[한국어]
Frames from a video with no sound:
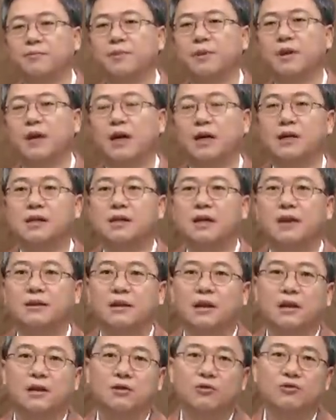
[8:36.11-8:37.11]
그러니까 일단
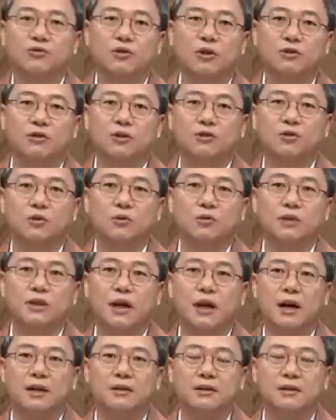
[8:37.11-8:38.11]
윤석열
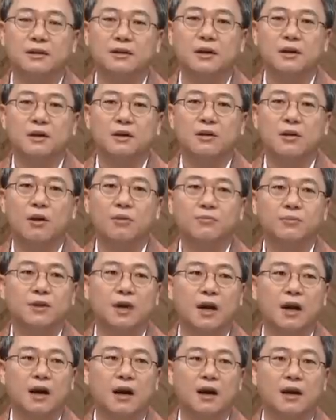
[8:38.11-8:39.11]
총장은
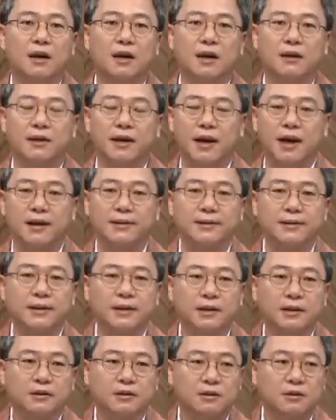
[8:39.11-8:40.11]
검찰에 대한
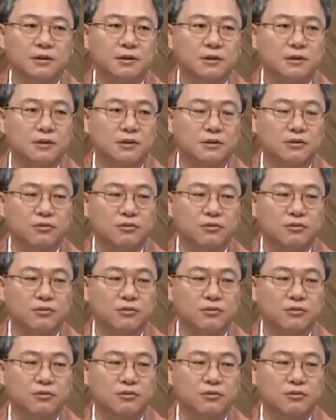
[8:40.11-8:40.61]
그